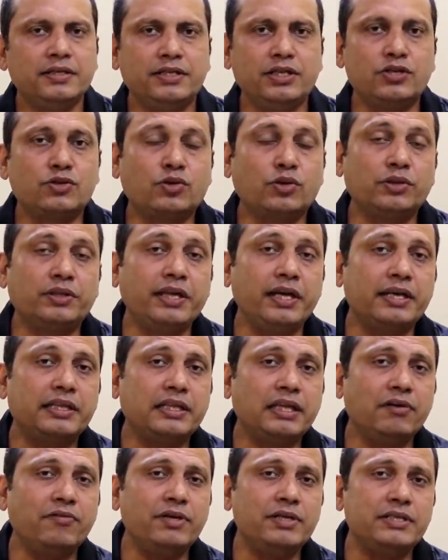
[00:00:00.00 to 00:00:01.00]
जिसको
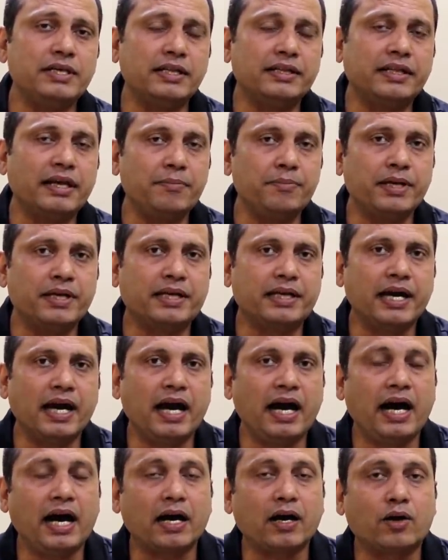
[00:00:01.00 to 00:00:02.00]
देखते हुए जनता में क्या
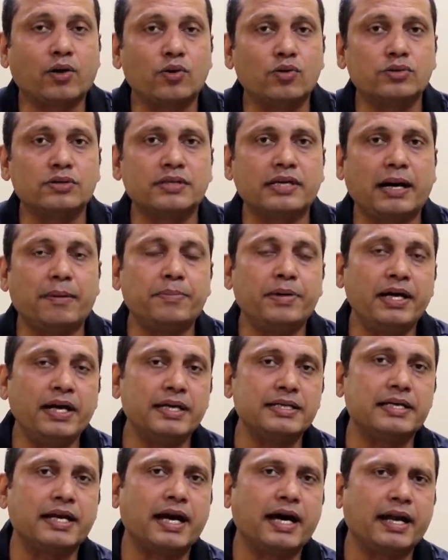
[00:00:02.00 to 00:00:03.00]
आक्रोश सामने
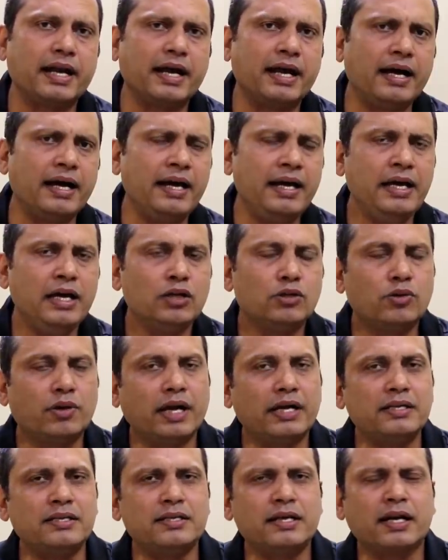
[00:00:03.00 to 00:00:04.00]
नजर आ रहा है तो
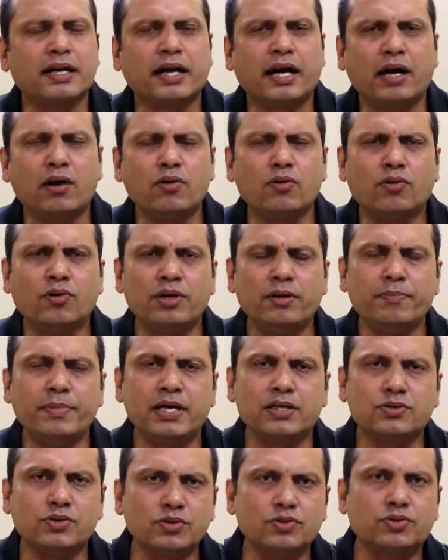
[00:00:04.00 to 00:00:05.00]
राज्य सरकारों को ये
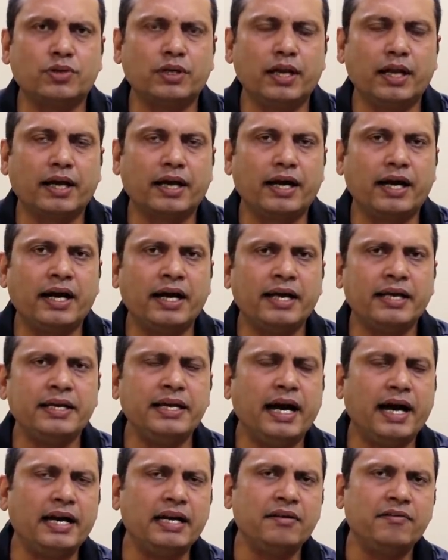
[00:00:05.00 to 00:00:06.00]
महसूस होने लगा है कि
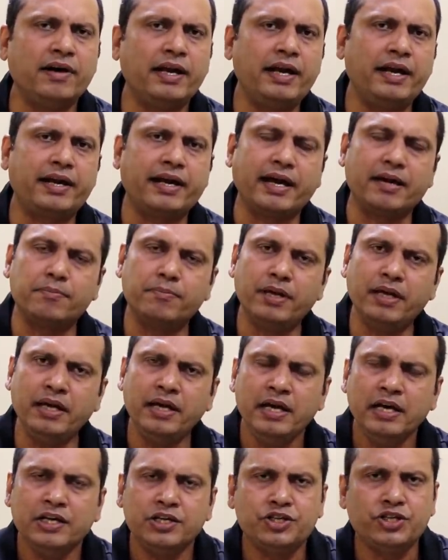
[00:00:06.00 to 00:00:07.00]
आने वाले टाइम में
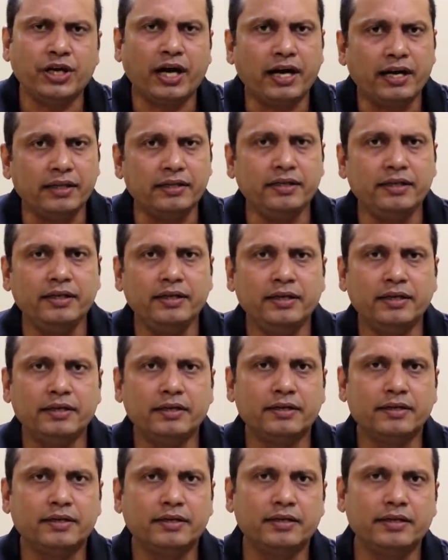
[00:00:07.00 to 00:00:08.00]
शायद
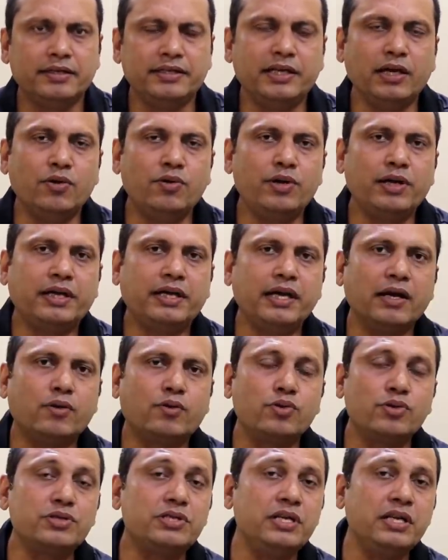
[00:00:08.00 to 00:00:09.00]
ये उनके
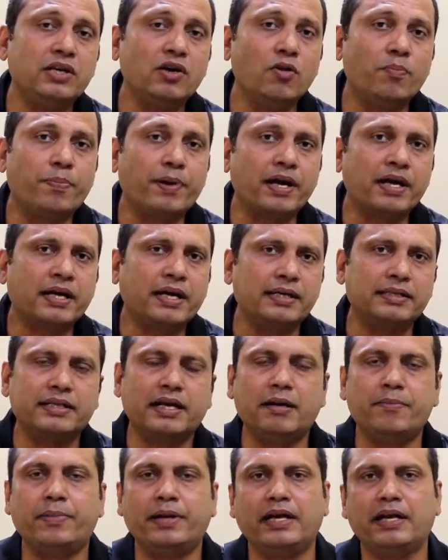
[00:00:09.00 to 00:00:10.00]
कुर्सी के ऊपर
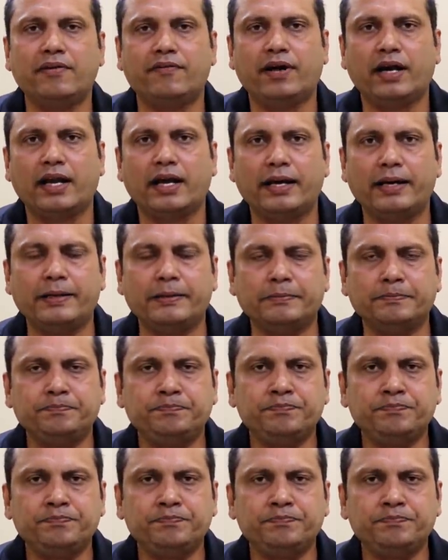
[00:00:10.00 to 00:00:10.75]
खतरा बनने वाला है